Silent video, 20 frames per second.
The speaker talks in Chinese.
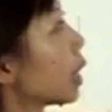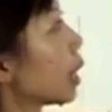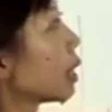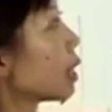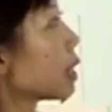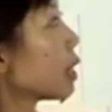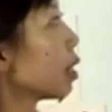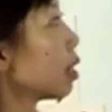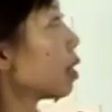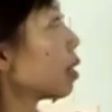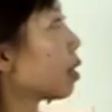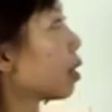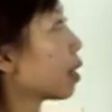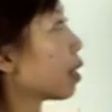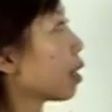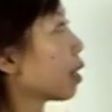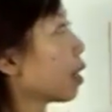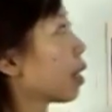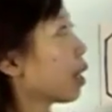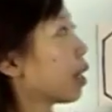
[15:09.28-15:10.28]
习一次，
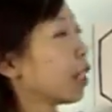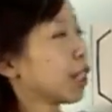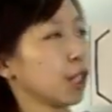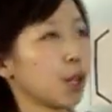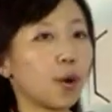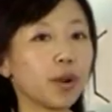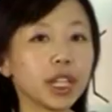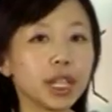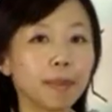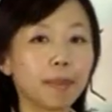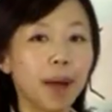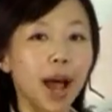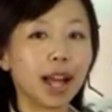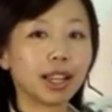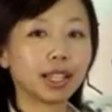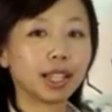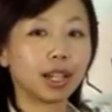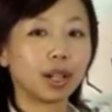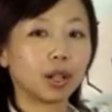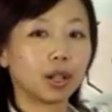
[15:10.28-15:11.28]
有尾
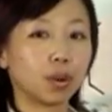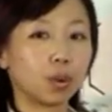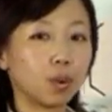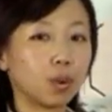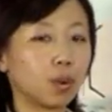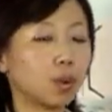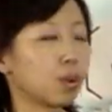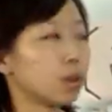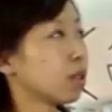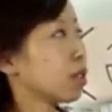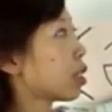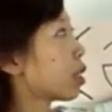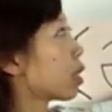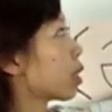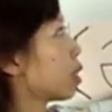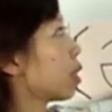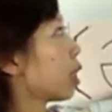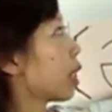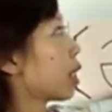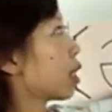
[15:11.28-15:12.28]
巴的呜
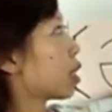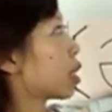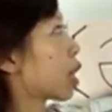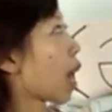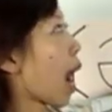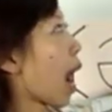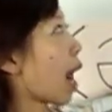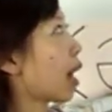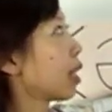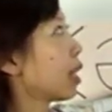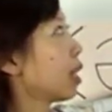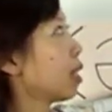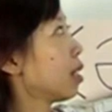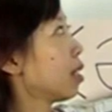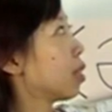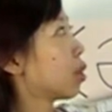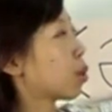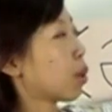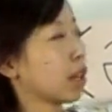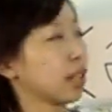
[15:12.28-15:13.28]
是念长
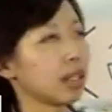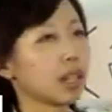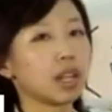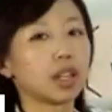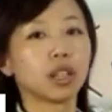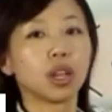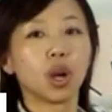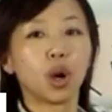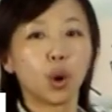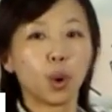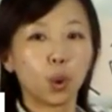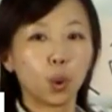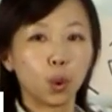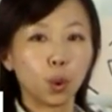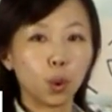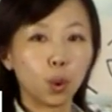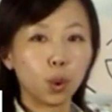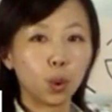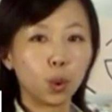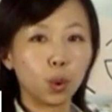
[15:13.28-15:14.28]
音，所以念
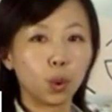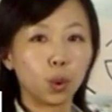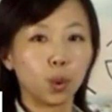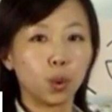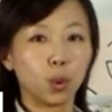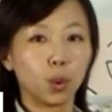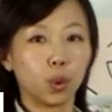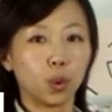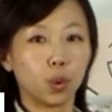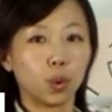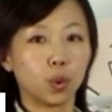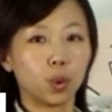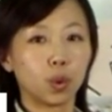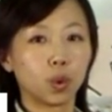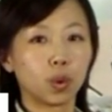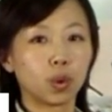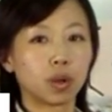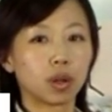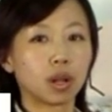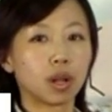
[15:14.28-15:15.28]
呜
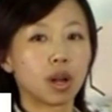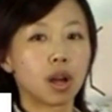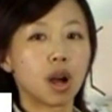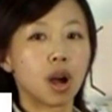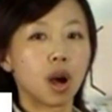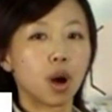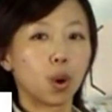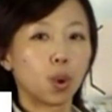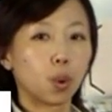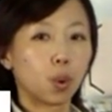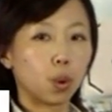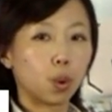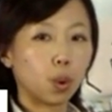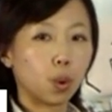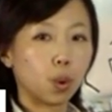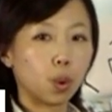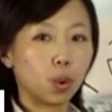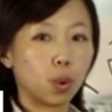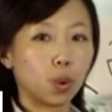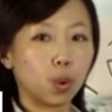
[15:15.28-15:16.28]

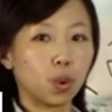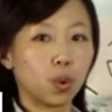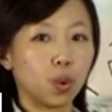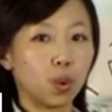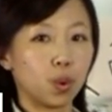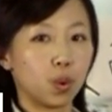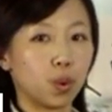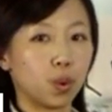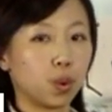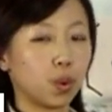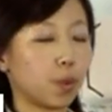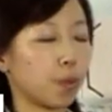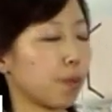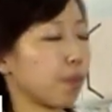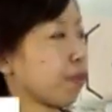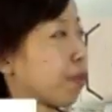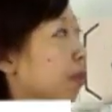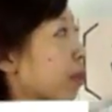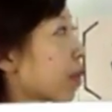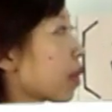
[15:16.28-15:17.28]
呜；
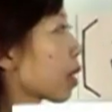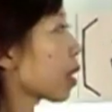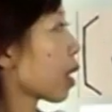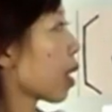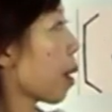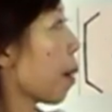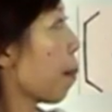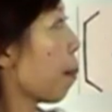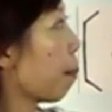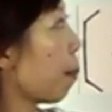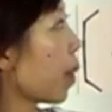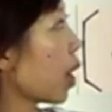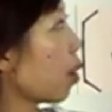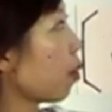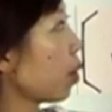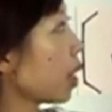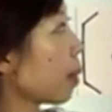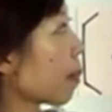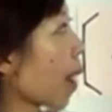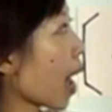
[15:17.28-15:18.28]
没
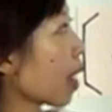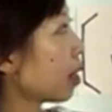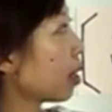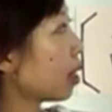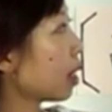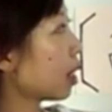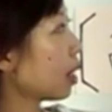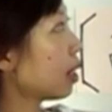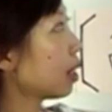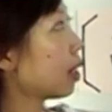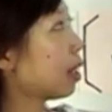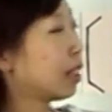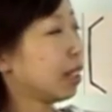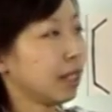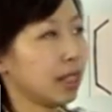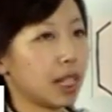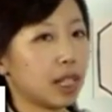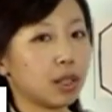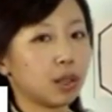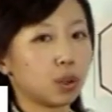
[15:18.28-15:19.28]
有尾巴的呢，
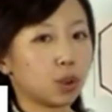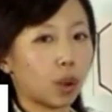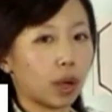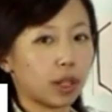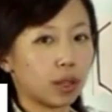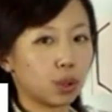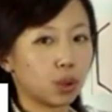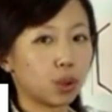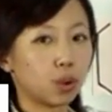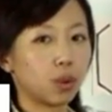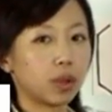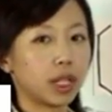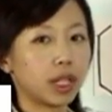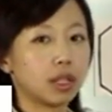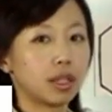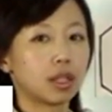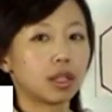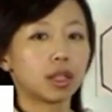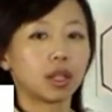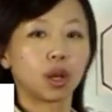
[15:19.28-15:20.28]
念短促
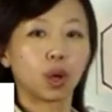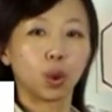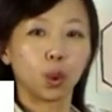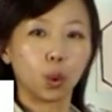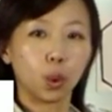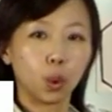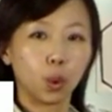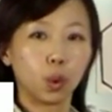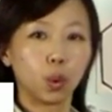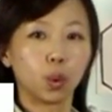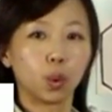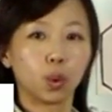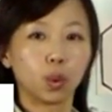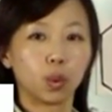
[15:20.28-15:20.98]
音呜